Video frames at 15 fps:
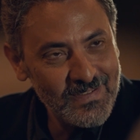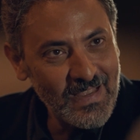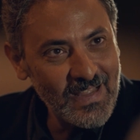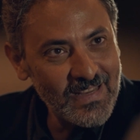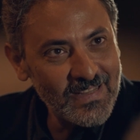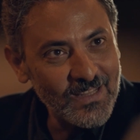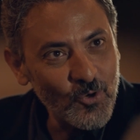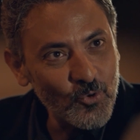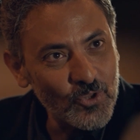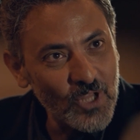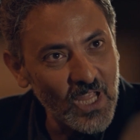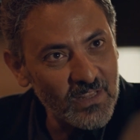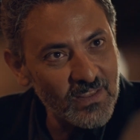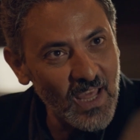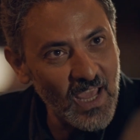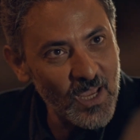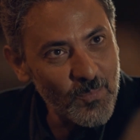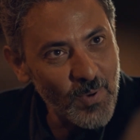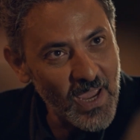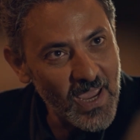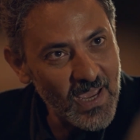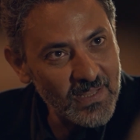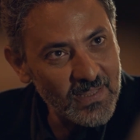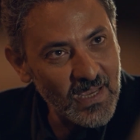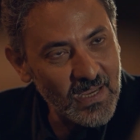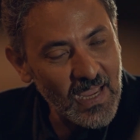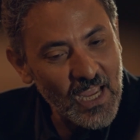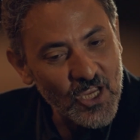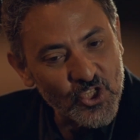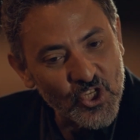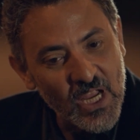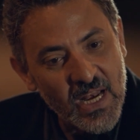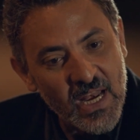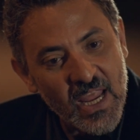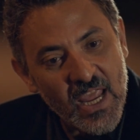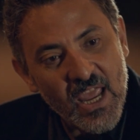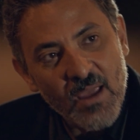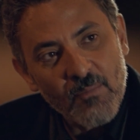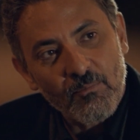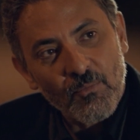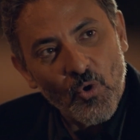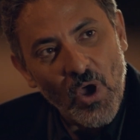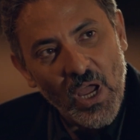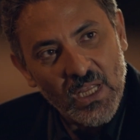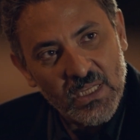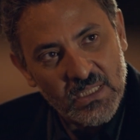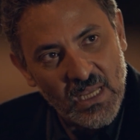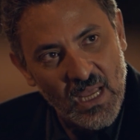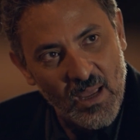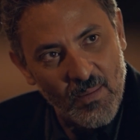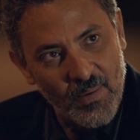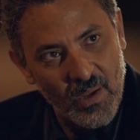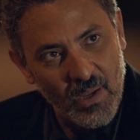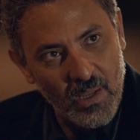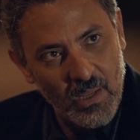يعني انت كنت هتضحي بحياتك عشان ابن واحد صاحبك